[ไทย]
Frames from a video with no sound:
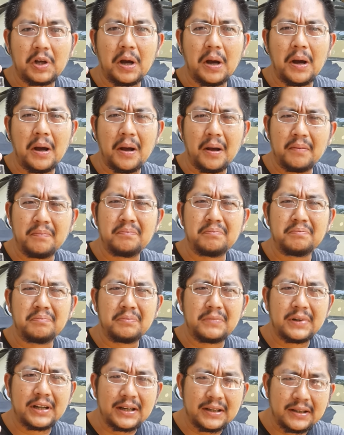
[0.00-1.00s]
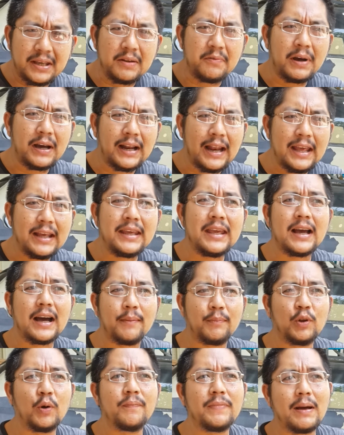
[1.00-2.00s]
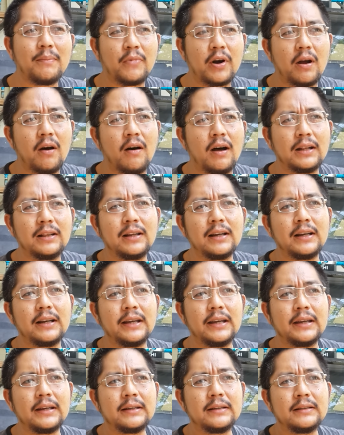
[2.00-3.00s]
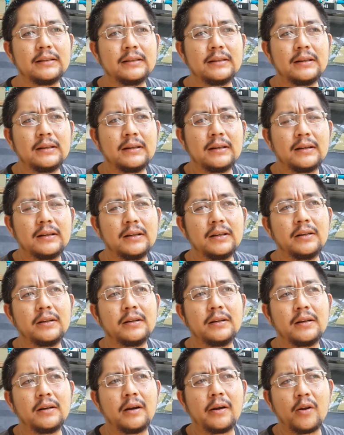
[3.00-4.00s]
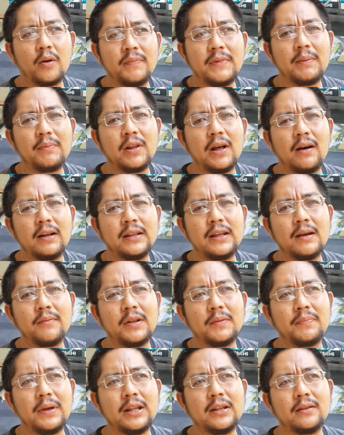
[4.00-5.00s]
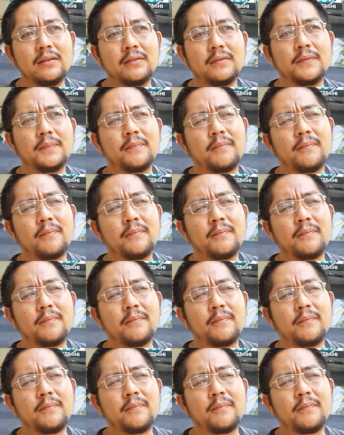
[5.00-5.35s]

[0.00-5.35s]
ก็คิดว่าใกล้เคียงกับลมดำร้อนเลย คือลมดำร้อนเนี่ยมันเป็น